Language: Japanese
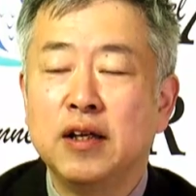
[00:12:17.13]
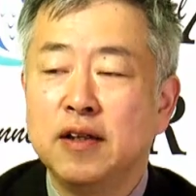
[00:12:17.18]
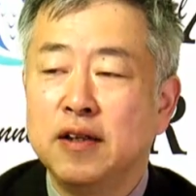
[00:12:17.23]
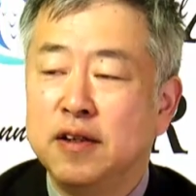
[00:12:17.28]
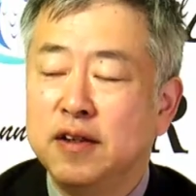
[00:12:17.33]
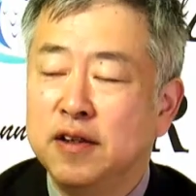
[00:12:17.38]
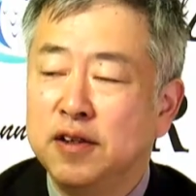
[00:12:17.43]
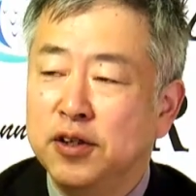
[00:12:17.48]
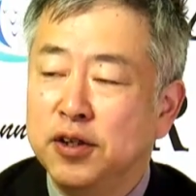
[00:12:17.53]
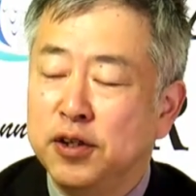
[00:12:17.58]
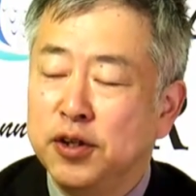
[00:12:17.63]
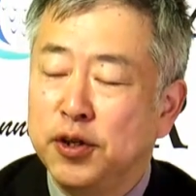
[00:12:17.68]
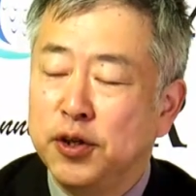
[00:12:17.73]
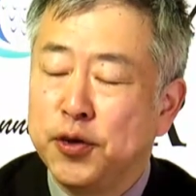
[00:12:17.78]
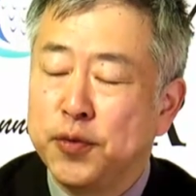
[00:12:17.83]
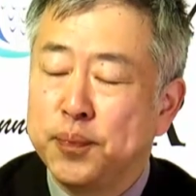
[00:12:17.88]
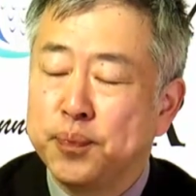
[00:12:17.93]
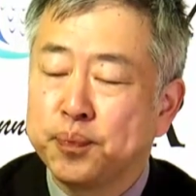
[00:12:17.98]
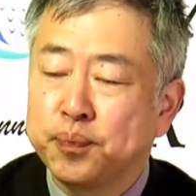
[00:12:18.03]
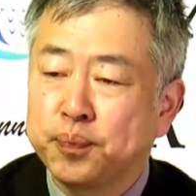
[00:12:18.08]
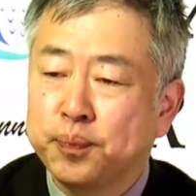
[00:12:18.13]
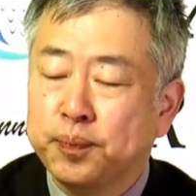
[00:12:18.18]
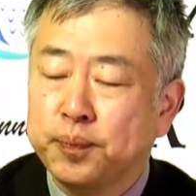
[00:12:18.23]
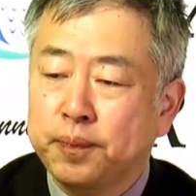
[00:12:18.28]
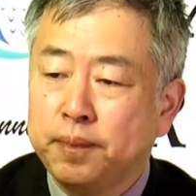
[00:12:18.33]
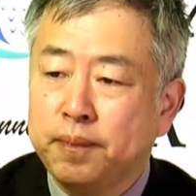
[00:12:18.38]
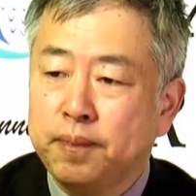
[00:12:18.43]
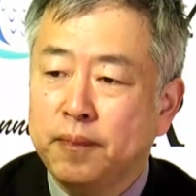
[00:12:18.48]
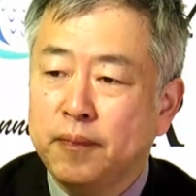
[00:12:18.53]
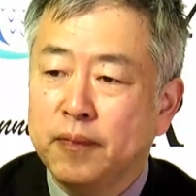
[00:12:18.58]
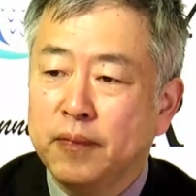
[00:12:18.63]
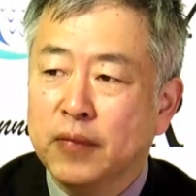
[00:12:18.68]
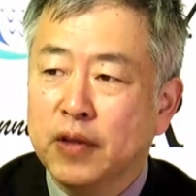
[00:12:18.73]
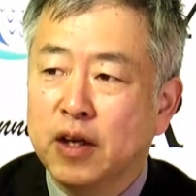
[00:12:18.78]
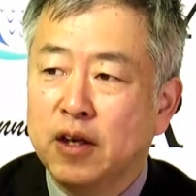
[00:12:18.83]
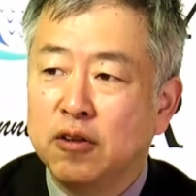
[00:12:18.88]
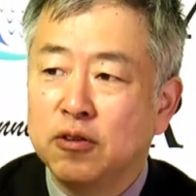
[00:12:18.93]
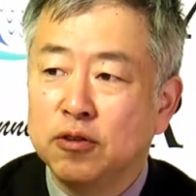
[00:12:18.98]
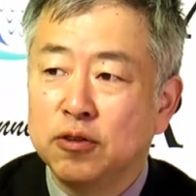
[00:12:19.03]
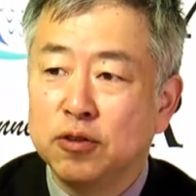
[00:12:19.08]

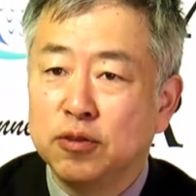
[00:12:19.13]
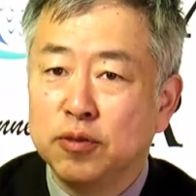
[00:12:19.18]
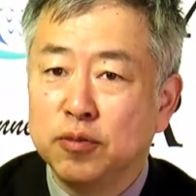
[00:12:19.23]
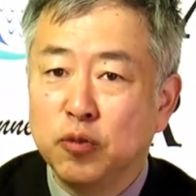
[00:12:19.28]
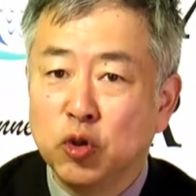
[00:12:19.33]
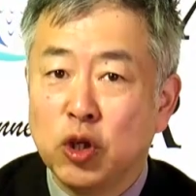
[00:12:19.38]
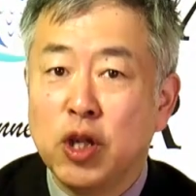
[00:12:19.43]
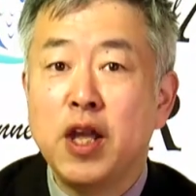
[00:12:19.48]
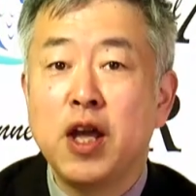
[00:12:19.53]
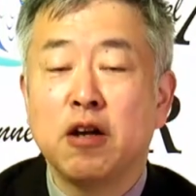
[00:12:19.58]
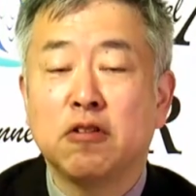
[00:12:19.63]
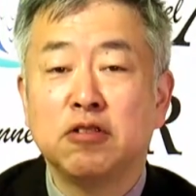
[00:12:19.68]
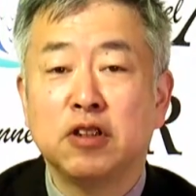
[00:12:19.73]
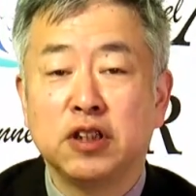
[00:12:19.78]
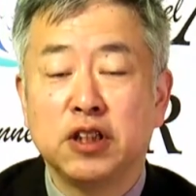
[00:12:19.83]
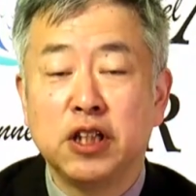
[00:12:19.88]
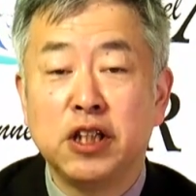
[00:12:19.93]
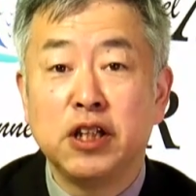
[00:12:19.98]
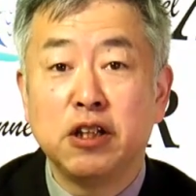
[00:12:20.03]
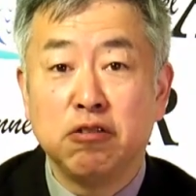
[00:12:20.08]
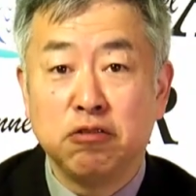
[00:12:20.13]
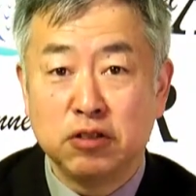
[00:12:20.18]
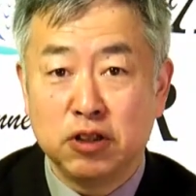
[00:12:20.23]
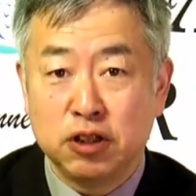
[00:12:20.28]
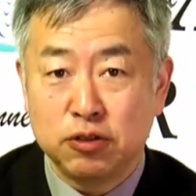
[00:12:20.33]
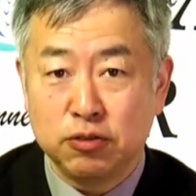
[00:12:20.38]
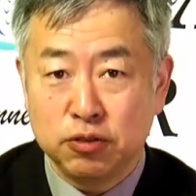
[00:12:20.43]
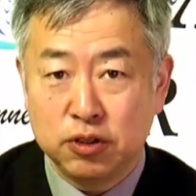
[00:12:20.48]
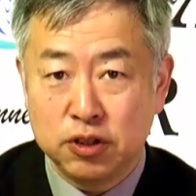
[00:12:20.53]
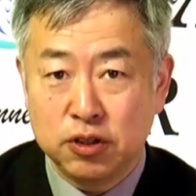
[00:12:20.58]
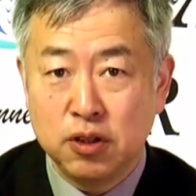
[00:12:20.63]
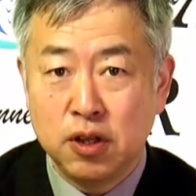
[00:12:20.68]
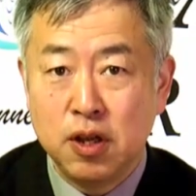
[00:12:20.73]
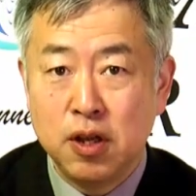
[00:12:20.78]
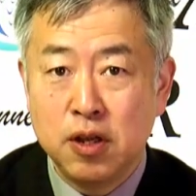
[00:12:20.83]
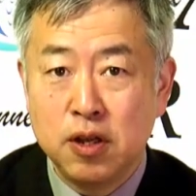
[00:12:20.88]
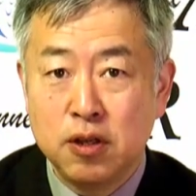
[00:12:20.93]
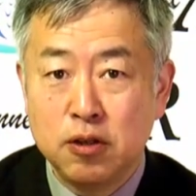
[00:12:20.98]
えー、あの、もう契約ができてるんだそうです。